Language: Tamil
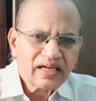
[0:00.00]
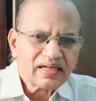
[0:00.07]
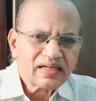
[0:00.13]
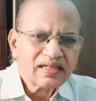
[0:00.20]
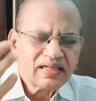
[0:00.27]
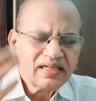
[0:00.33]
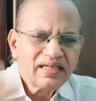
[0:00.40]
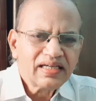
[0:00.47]

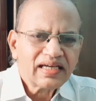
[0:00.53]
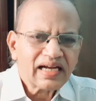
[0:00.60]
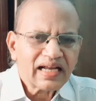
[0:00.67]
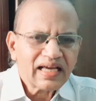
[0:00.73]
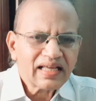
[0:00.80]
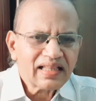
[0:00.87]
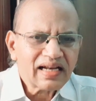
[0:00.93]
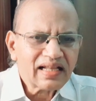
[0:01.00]
இன்று
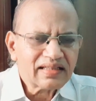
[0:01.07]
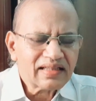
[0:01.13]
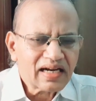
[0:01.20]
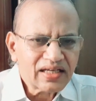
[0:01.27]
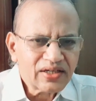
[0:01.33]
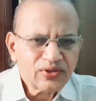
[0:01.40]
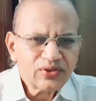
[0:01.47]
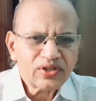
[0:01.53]
இணையதளத்தில்
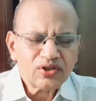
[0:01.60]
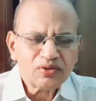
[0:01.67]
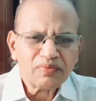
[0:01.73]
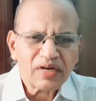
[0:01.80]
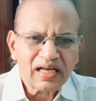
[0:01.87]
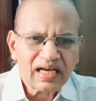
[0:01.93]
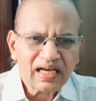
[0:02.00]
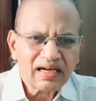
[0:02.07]

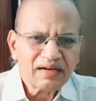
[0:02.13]
யூடியூப்பில்